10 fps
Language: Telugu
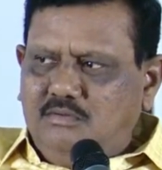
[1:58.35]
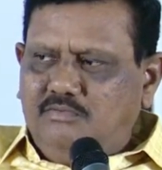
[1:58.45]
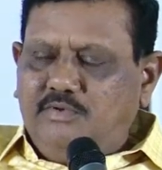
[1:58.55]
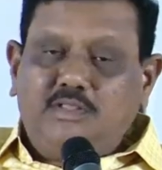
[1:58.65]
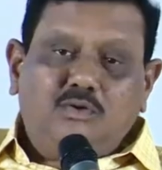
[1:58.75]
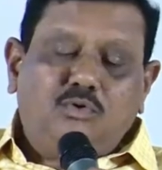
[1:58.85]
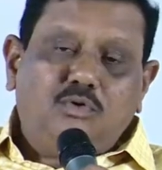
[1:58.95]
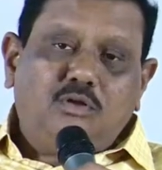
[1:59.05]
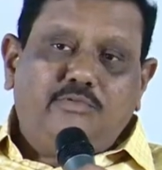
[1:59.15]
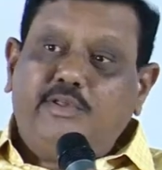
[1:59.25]
వంద
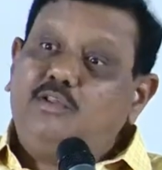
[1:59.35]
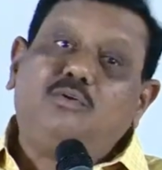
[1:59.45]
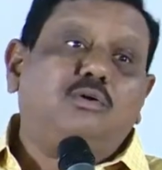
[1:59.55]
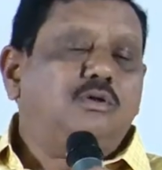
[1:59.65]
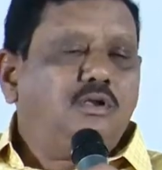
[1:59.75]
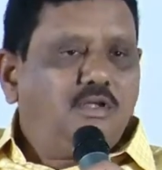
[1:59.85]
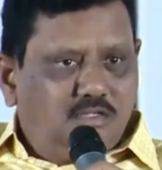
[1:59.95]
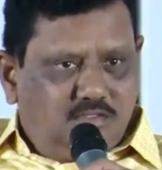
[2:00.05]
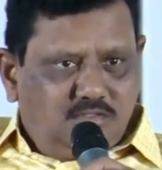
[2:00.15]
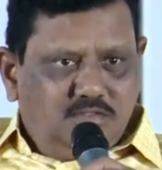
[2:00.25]
కోట్ల వెయ్యి కోట్ల
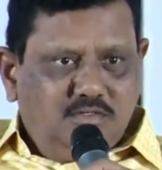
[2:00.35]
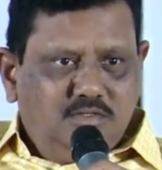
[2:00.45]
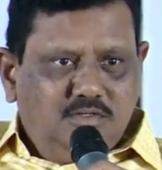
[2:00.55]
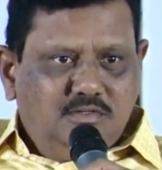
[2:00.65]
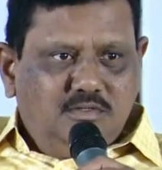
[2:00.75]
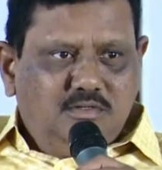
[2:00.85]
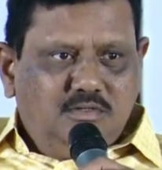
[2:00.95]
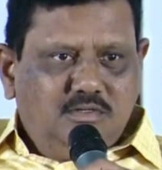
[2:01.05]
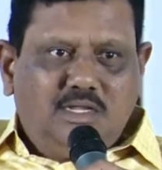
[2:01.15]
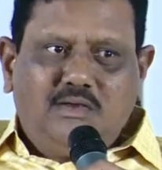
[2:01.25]

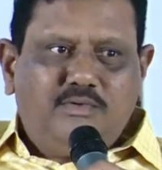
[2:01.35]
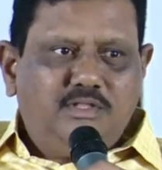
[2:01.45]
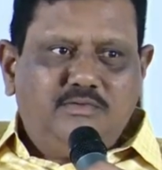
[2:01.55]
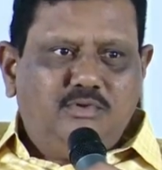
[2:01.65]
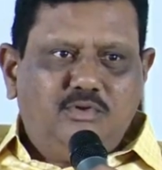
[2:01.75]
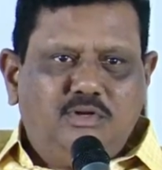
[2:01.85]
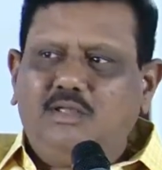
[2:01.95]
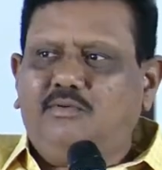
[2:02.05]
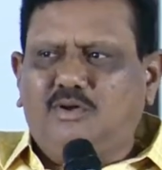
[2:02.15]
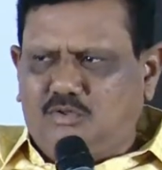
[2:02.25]
లావాదేవీలు
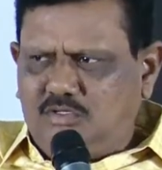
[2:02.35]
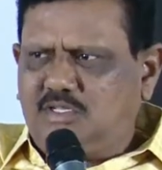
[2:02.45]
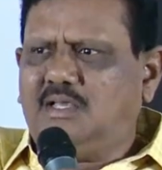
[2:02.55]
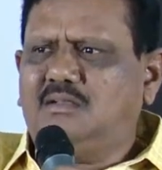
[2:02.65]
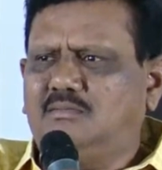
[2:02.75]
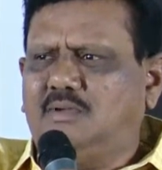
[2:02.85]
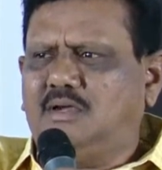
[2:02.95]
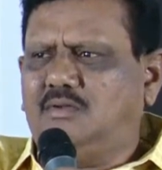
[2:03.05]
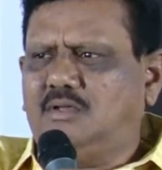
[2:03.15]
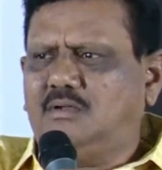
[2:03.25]
ఉన్నాయి ఇవాళ వద్దు సార్
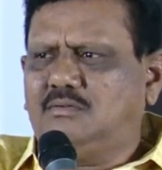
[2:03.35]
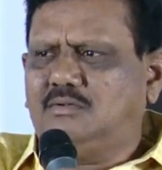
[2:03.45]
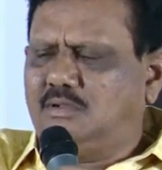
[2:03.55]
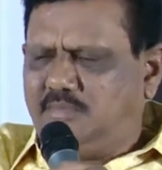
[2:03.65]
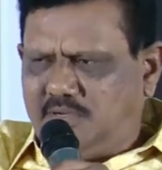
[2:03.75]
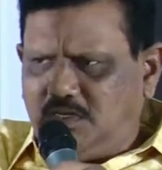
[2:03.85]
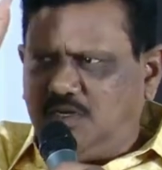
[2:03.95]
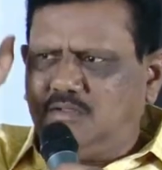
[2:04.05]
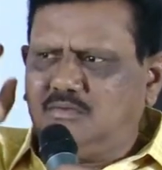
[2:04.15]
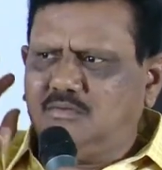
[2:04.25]
మంగళవారం రేపు
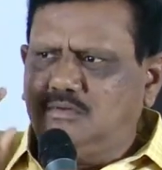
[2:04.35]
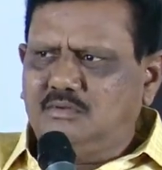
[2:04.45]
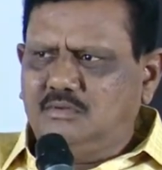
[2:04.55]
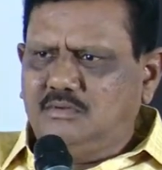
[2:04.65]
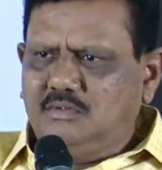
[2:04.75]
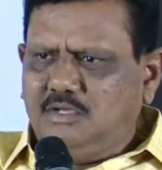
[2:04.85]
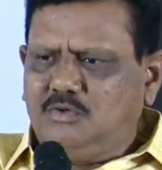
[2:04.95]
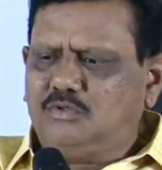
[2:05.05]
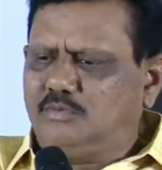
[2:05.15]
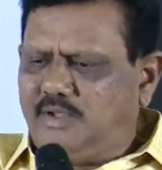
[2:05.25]
మాట్లాడదాం
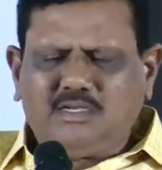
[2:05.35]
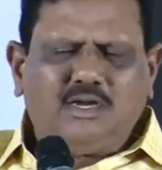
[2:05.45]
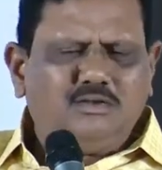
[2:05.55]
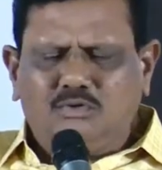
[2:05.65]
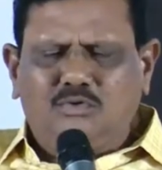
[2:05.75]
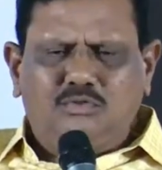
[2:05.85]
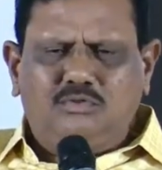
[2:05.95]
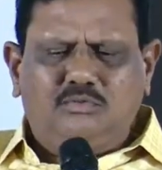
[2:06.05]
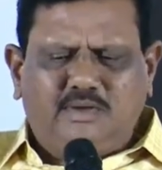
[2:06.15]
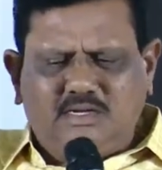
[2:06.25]
ఈరోజు మాట్లాడడం కూడా
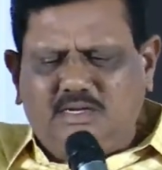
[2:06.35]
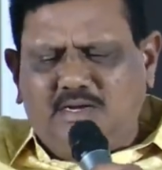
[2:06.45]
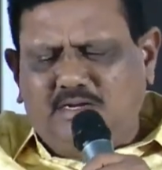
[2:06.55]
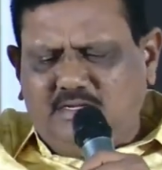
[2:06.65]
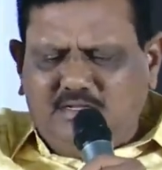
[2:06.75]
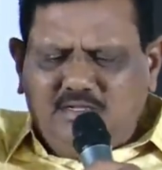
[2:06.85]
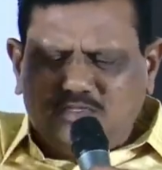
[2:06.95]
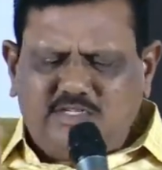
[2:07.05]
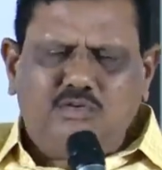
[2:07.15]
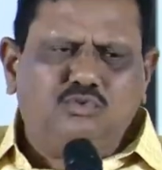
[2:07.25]
వద్దు మాట్లాడిన
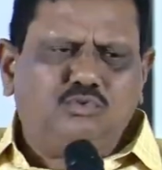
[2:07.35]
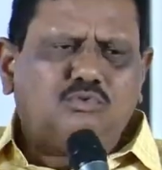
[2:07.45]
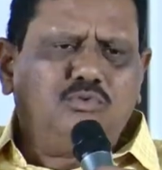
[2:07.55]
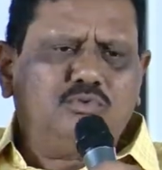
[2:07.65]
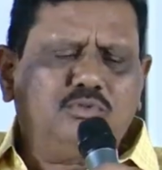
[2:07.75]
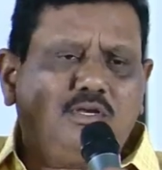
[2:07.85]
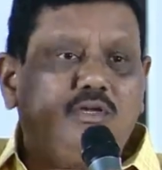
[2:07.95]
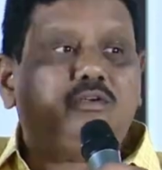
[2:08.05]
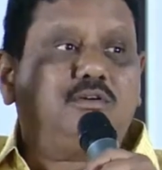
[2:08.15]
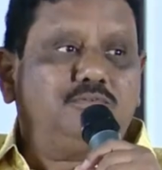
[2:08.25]
శని చుట్టుకుంటుంది
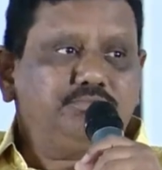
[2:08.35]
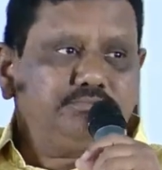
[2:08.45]
అంటాడు